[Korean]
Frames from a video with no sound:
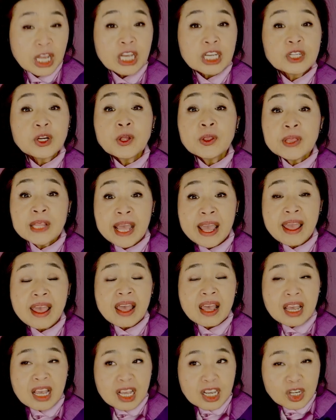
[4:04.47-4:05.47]
그런데
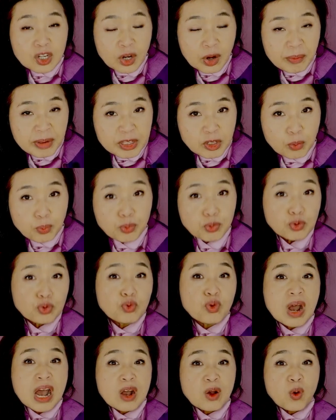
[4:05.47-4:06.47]
그럼에도
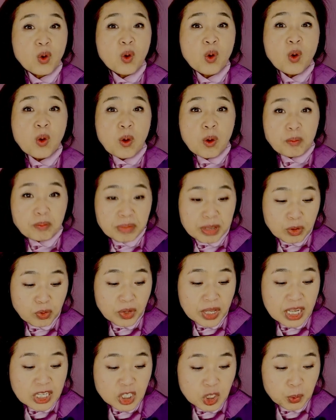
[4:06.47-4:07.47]
불구하고
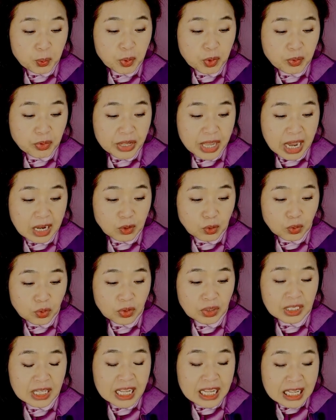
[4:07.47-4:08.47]
미국의
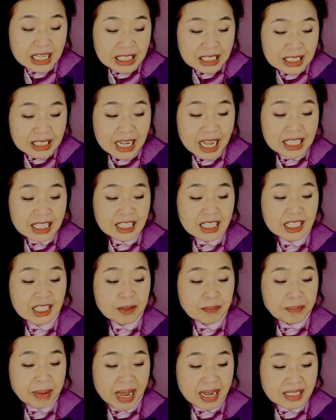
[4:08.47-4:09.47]
식품의약국은 그
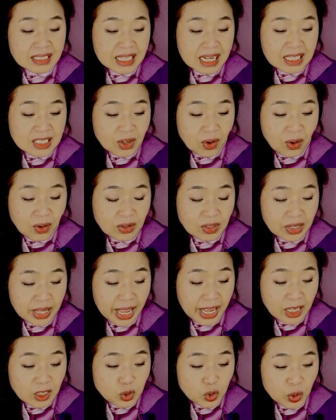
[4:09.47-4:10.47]
같은 방사성 그
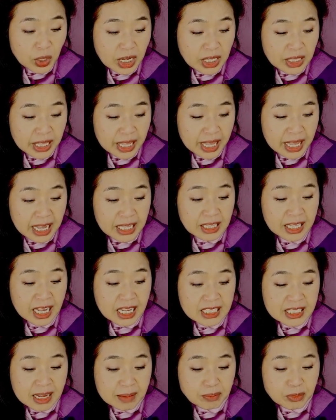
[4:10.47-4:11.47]
핵종에 대한
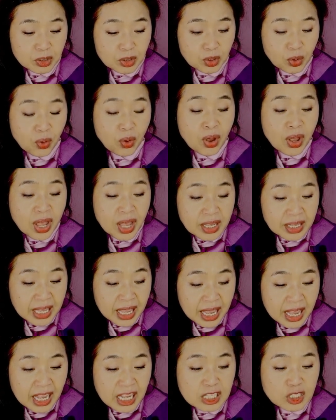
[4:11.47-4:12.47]
해산물도
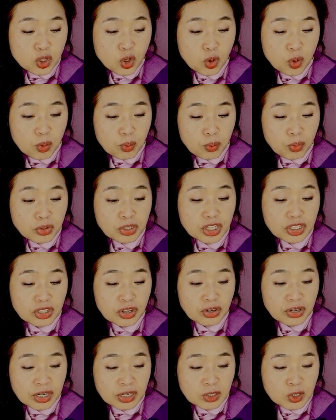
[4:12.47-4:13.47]
계속
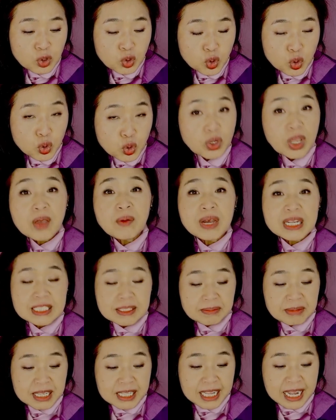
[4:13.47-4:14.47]
모니터링을 쭉
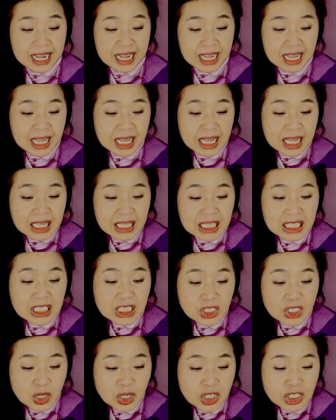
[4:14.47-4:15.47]
해왔습니다.
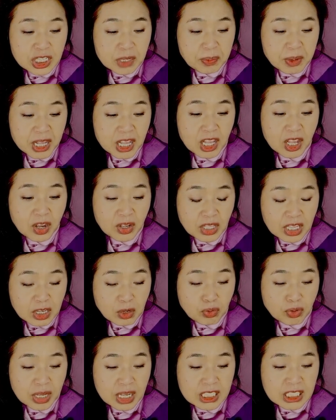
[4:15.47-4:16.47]
2011년
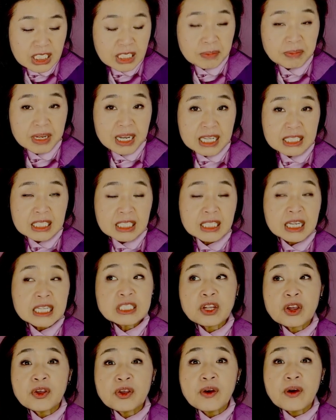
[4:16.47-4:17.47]
이후에 지금까지.
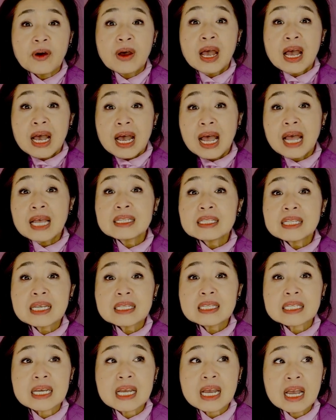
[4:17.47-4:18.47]
그래서요, 항상
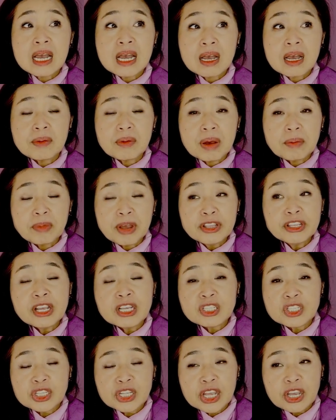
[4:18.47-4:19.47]
제가 몇 년
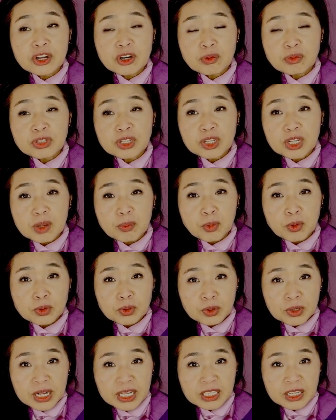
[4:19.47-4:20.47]
전에 여러분들께
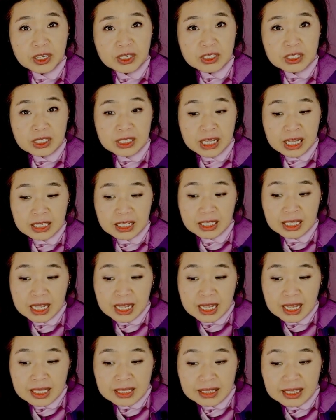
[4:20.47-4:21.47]
보도를 해드렸을 때는
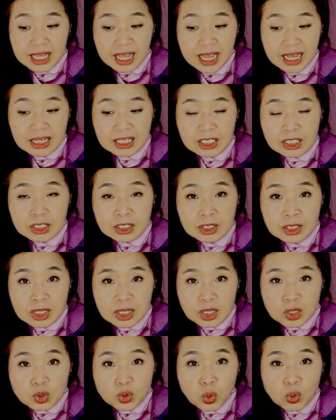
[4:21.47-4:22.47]
딱 그
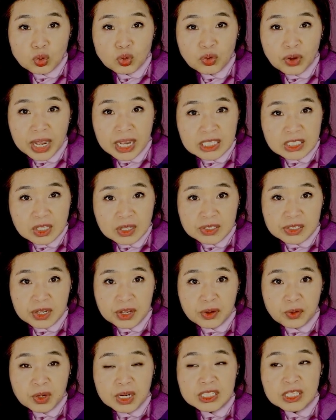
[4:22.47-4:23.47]
종류가
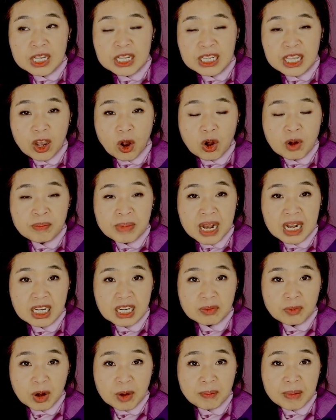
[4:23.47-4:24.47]
있었어요. 그래서 이게
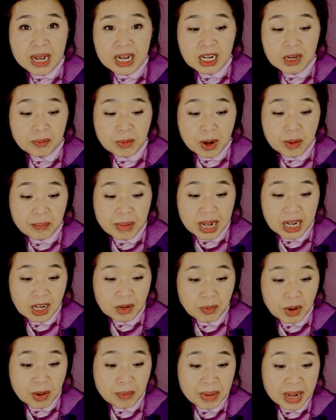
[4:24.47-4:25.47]
얼만큼, 얼만큼,
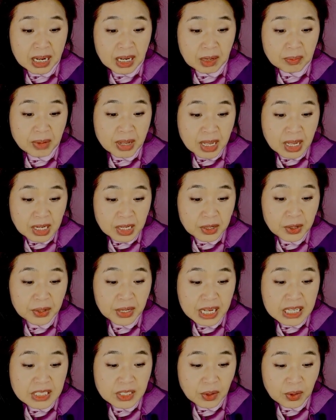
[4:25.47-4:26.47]
얼만큼, 얼만큼
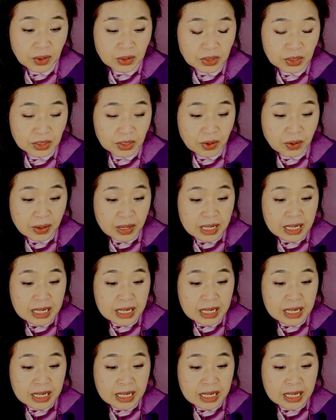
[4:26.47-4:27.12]
그렇게 했었거든요.